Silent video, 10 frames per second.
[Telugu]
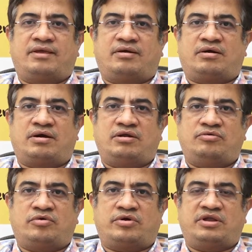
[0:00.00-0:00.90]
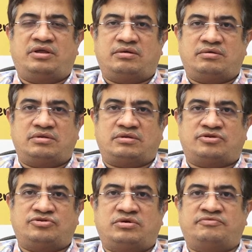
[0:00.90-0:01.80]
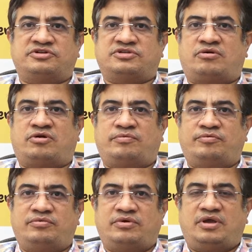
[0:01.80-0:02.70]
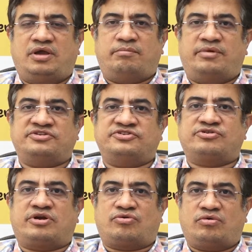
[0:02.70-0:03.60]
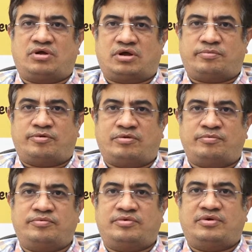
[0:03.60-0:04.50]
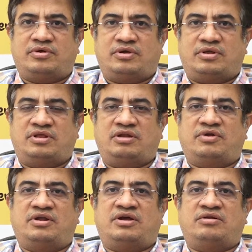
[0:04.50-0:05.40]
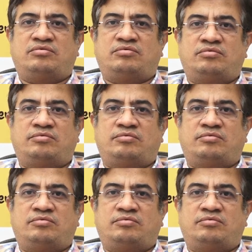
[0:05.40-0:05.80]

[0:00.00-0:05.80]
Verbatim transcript: కారణాలు ఒకటి తరచుగా ఫిట్స్ రావడము మెడిసిన్స్తో కంట్రోల్ కాకపోవడము దీనివల్ల ఆయనకు